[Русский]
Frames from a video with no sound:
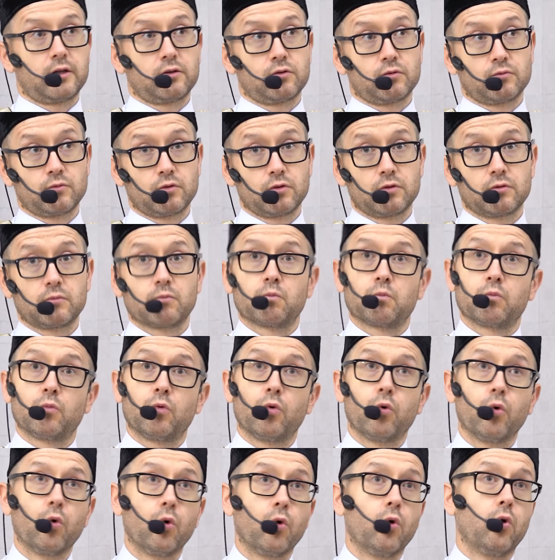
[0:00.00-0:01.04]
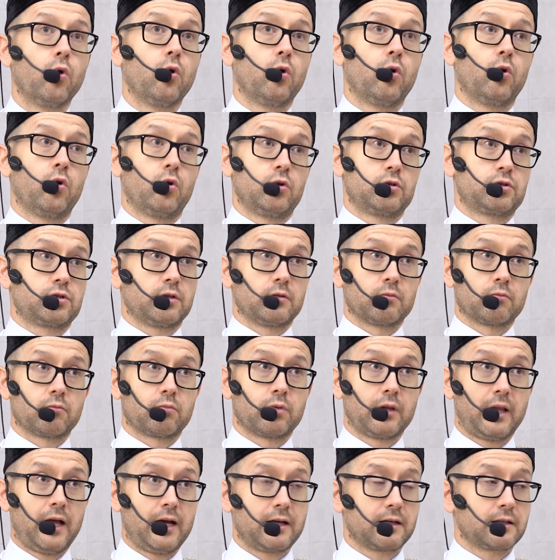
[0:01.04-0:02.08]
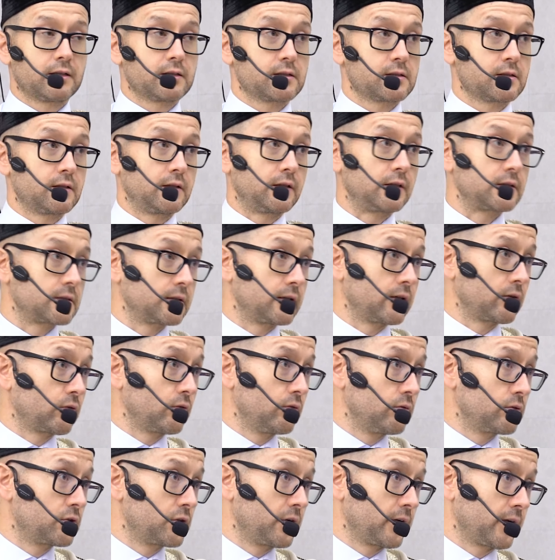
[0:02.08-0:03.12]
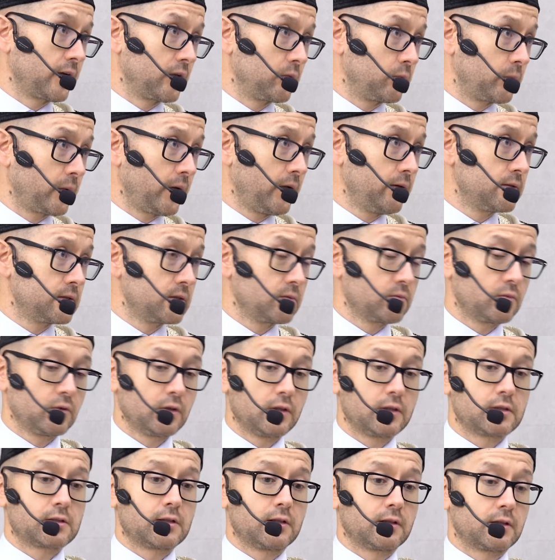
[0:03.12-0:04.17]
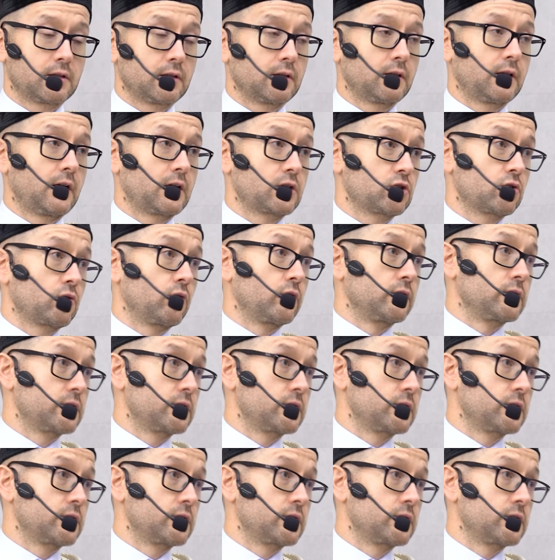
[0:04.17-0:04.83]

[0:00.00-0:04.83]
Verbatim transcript: я думаю, очень благостно, если такого человека отправить, тем более, если это наш